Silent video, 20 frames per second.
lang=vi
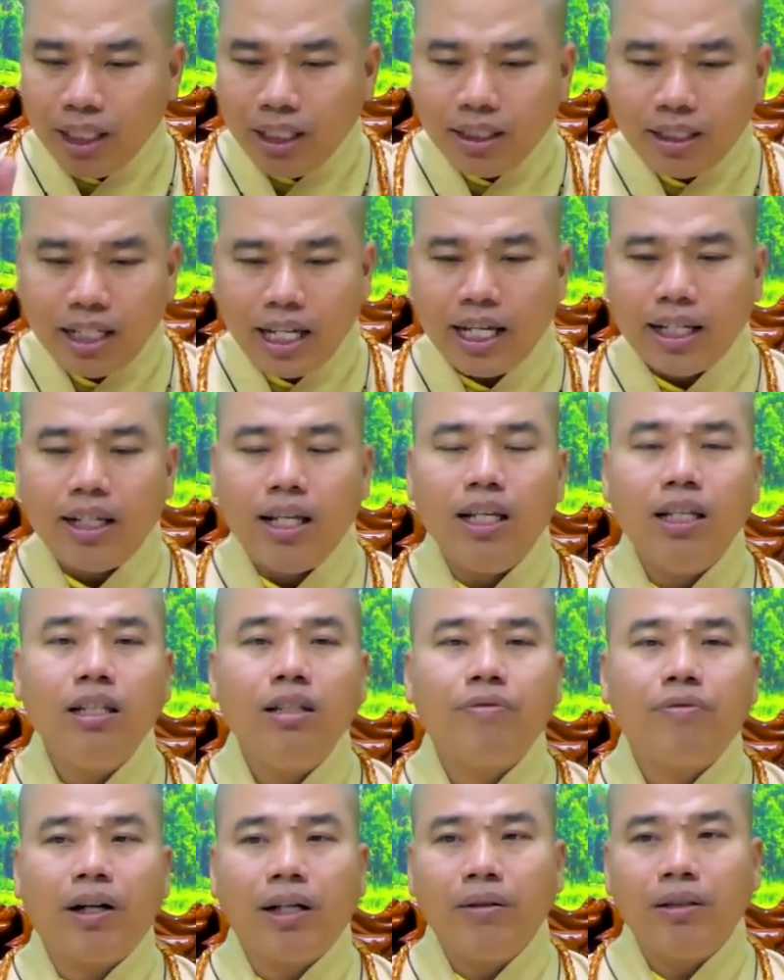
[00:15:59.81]
chiếc xe
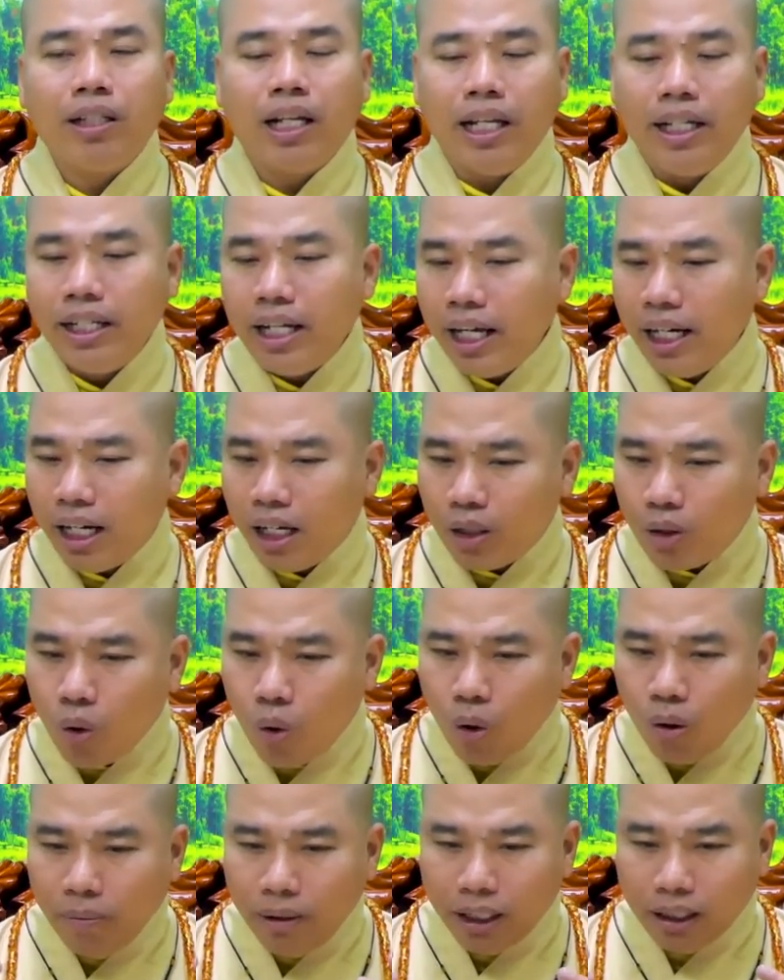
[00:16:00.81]
đi phải nghĩ đây là của